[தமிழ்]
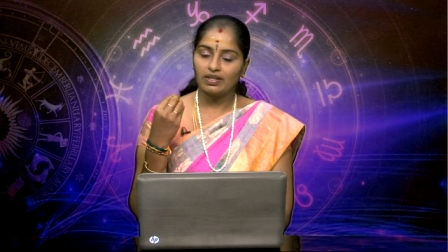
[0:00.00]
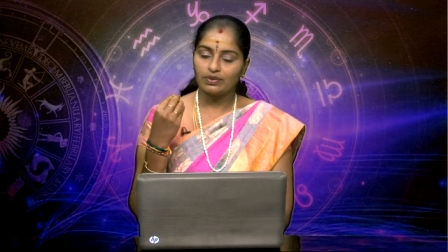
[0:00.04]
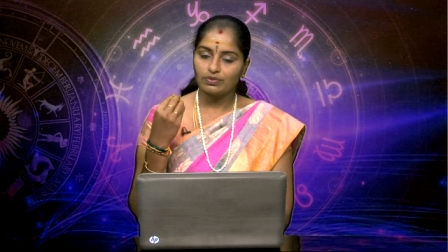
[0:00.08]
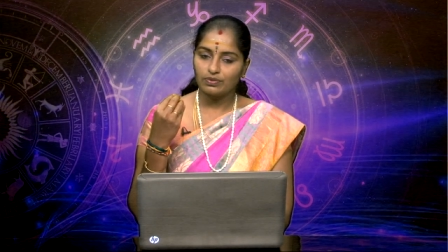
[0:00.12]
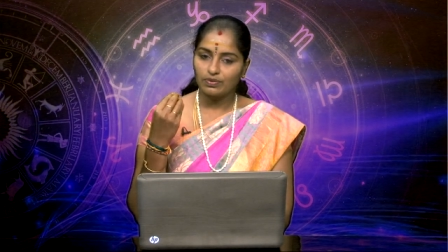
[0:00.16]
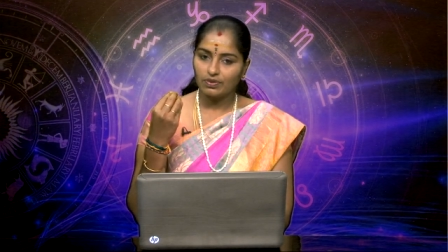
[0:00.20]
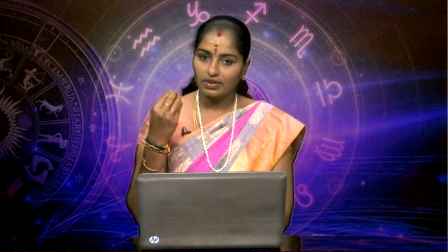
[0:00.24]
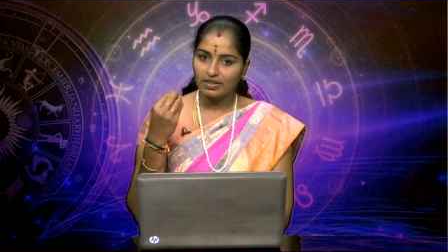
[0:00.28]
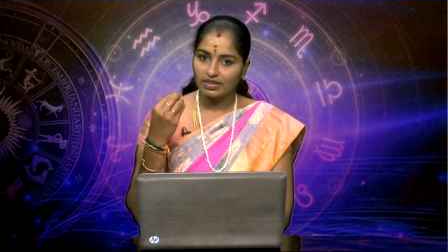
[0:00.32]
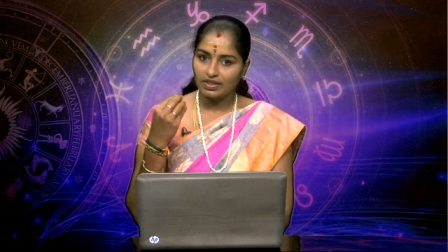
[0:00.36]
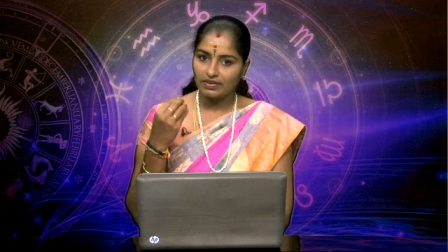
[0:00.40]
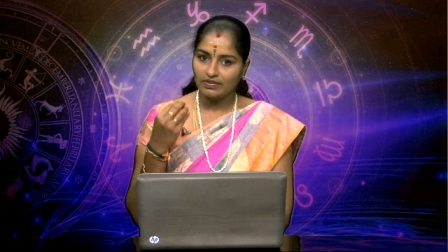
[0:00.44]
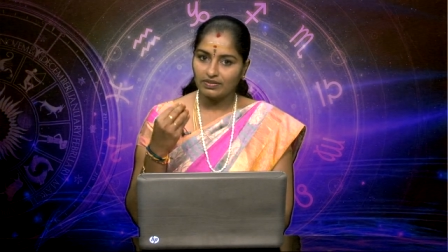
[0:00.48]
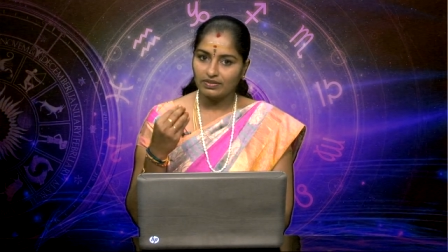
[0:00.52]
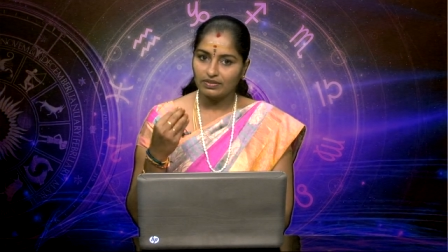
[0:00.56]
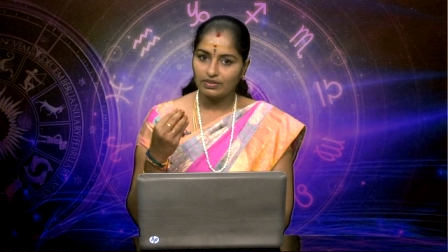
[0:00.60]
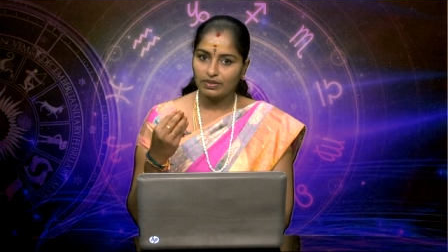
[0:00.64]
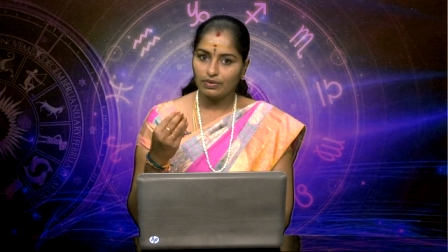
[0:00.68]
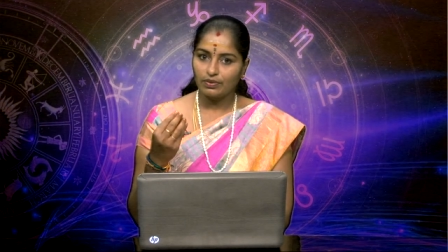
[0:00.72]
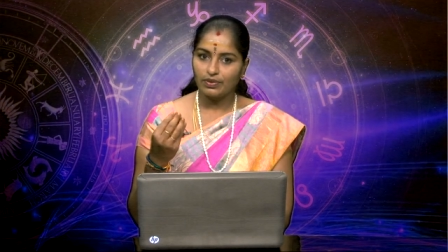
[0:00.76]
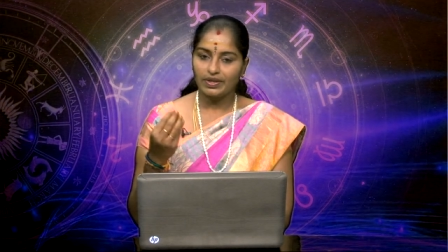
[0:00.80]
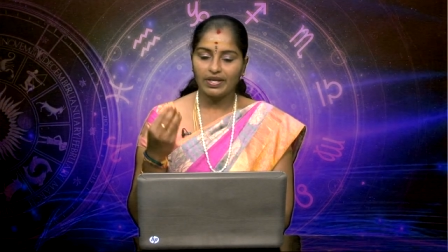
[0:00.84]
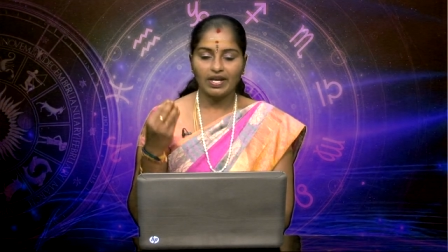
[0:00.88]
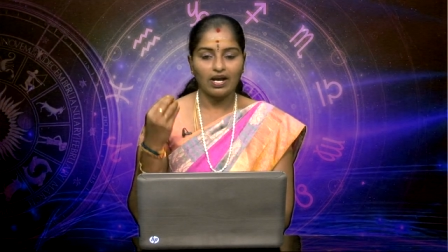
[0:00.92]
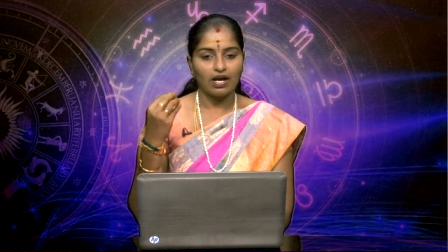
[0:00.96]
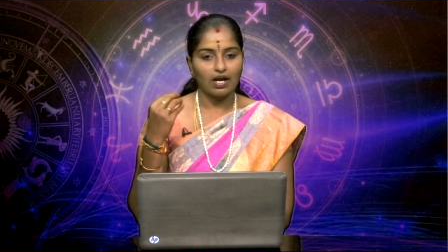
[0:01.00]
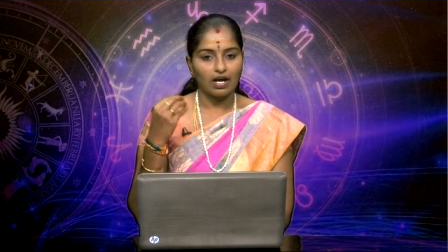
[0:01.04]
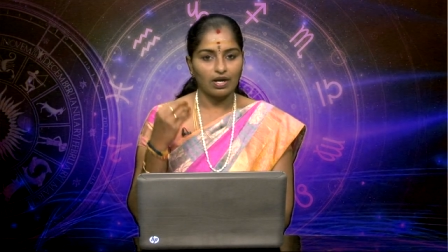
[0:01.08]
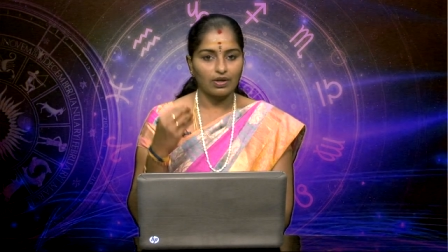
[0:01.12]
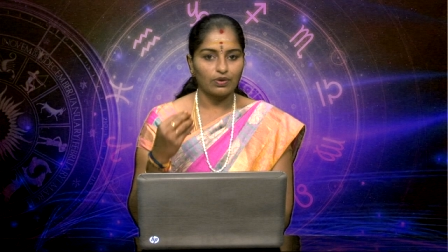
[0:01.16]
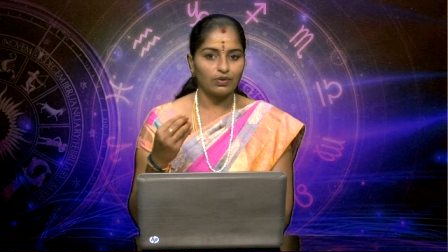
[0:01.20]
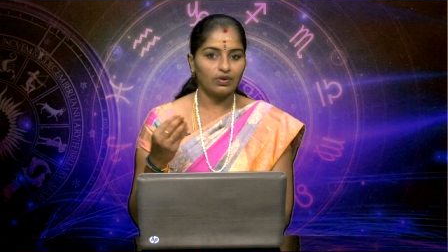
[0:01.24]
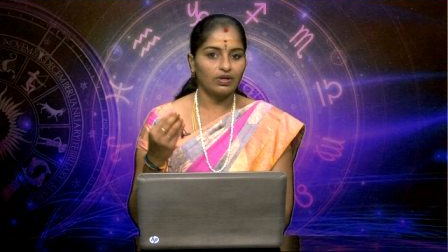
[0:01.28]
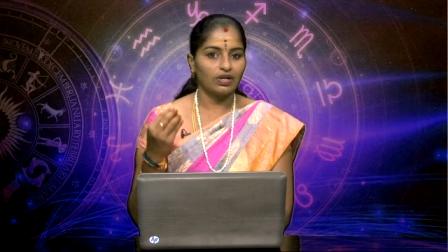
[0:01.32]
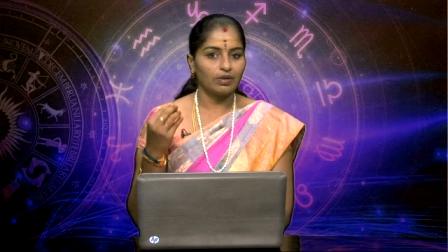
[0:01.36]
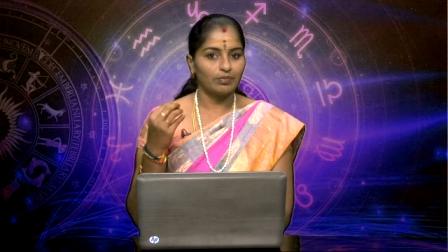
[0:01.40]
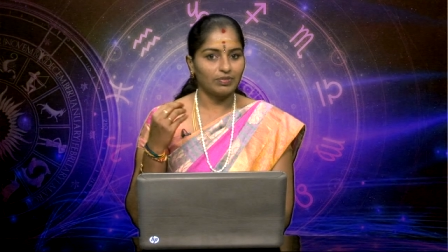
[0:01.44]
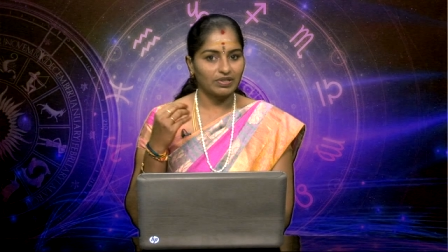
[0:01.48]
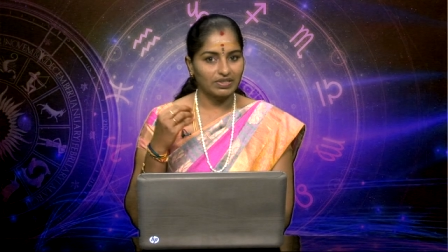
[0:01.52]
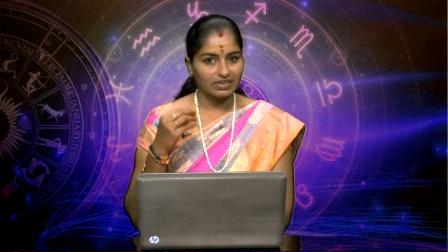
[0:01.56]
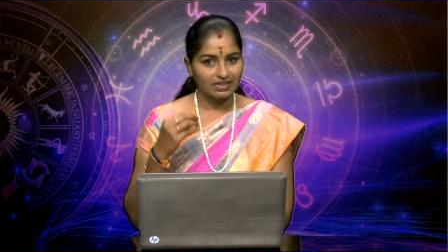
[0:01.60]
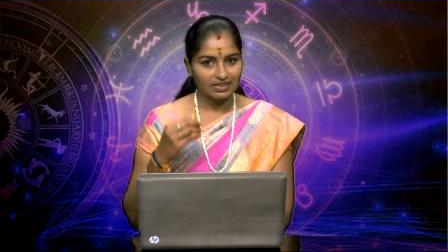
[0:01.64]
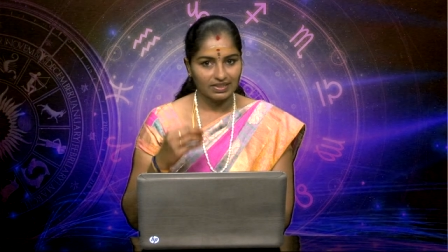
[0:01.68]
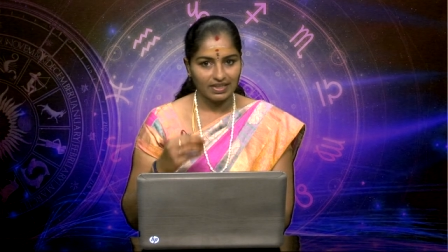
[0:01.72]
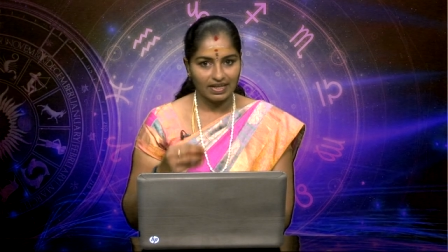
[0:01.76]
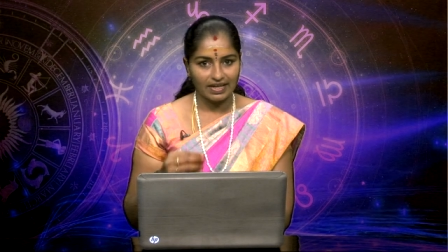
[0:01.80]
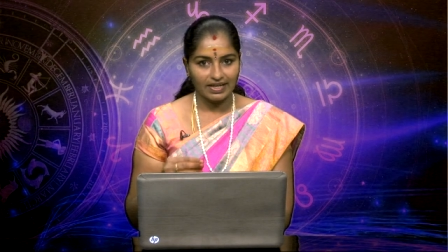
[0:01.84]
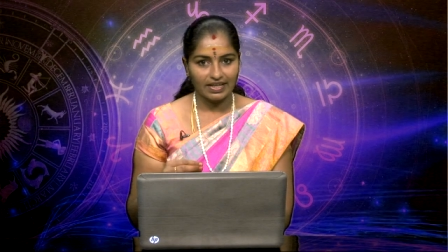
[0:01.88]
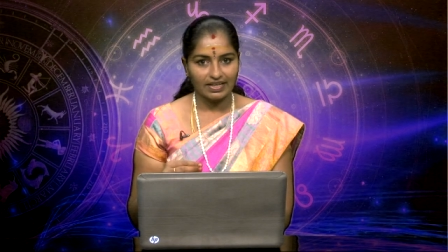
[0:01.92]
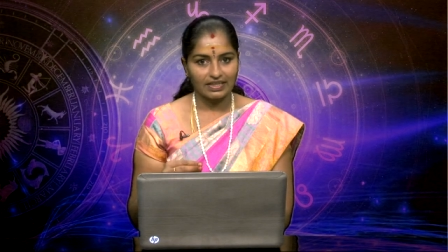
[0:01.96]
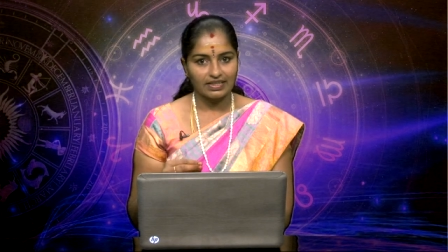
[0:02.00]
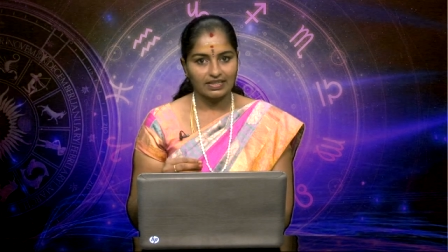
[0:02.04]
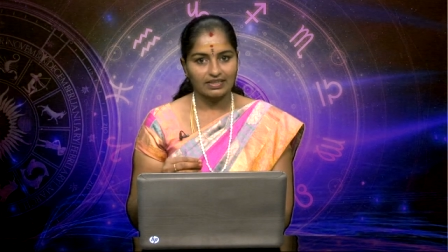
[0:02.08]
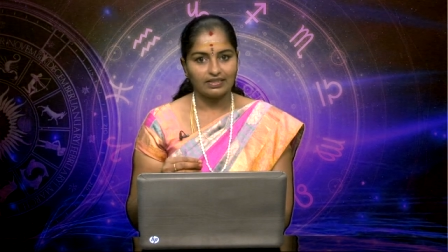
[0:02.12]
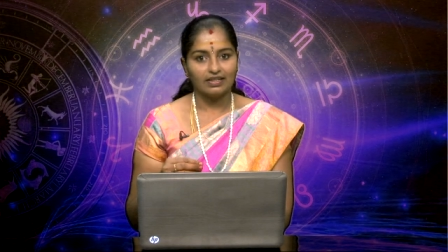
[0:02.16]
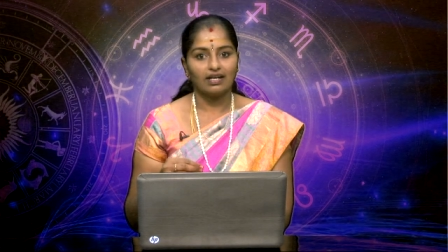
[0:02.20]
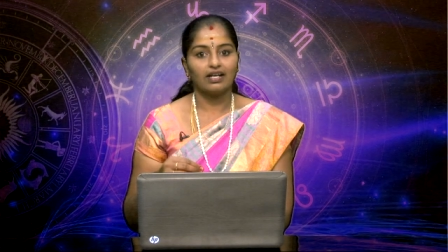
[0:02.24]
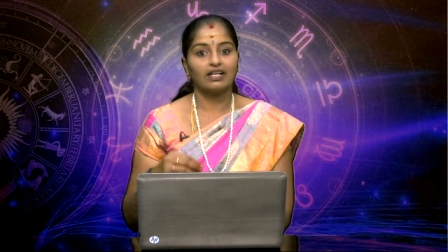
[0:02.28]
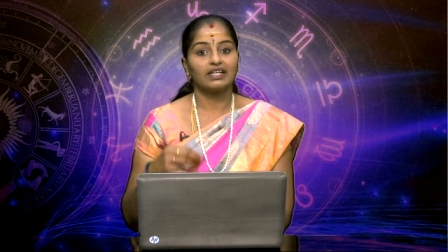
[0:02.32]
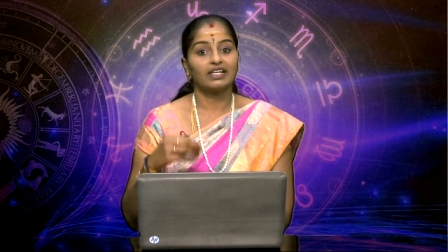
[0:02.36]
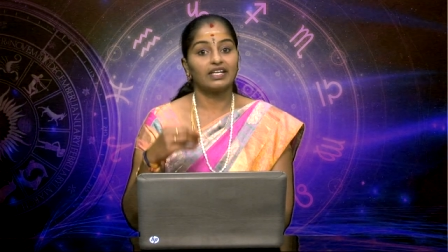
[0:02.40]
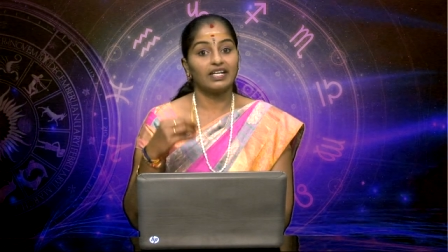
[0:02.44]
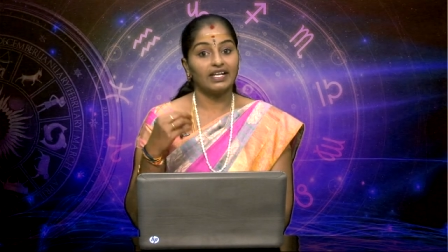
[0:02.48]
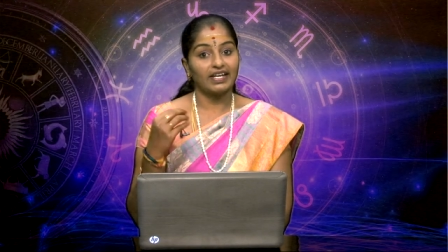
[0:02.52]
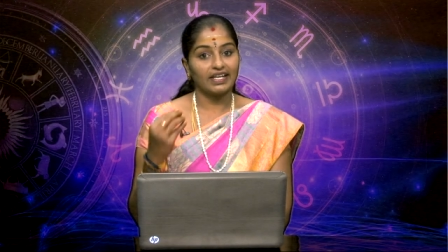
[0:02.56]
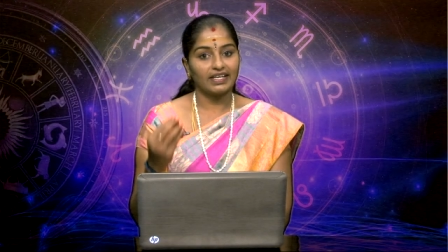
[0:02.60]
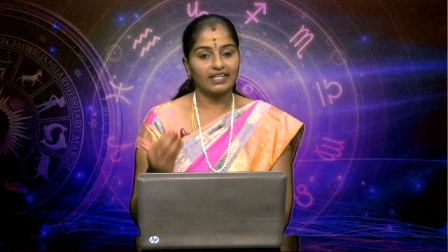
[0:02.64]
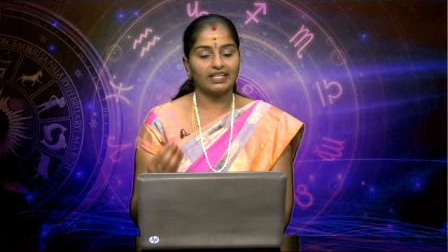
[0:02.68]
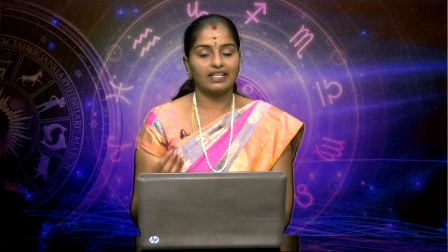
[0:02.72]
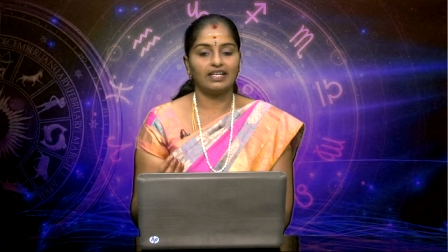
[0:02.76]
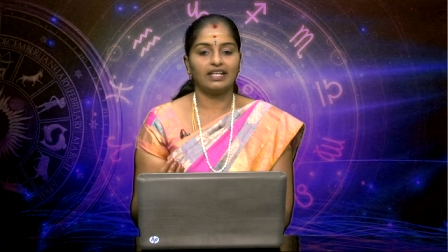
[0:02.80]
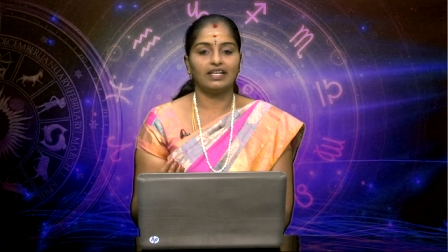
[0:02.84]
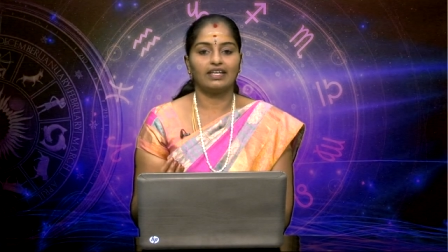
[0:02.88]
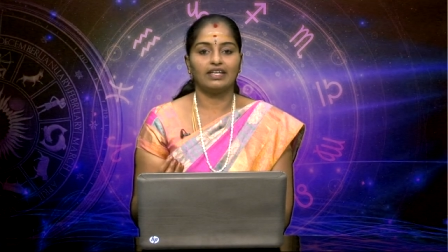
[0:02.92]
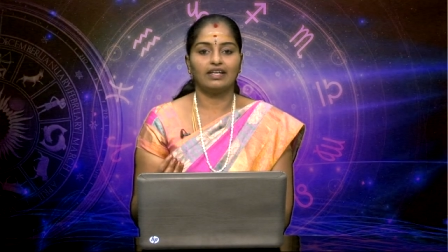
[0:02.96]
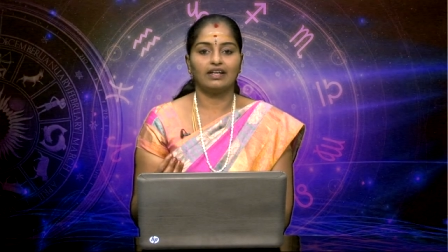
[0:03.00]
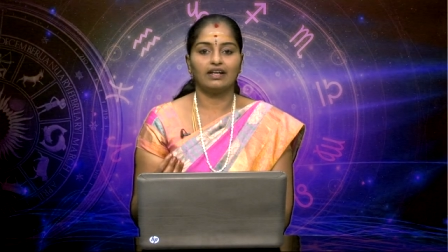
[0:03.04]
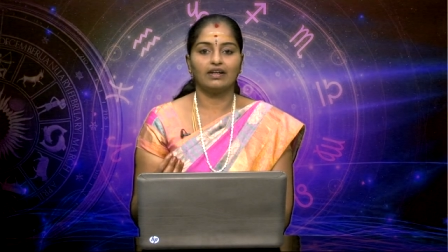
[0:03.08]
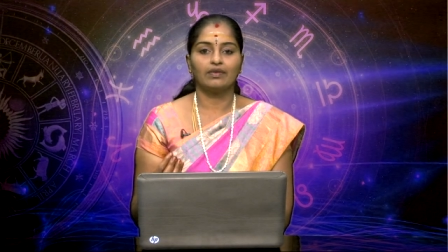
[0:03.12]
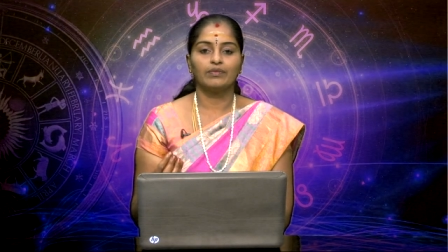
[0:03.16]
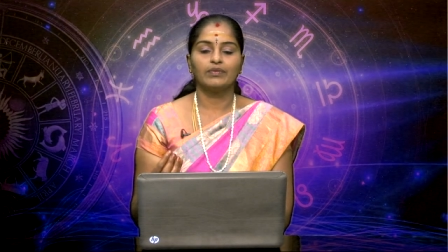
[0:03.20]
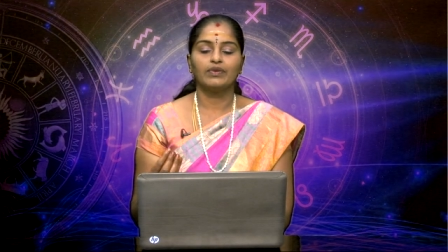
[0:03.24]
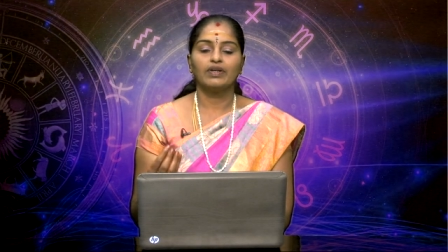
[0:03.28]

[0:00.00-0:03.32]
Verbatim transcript: குலதெய்வத்தினுடைய அருள் நமக்கு கிடைக்குதா கிடைக்கலையா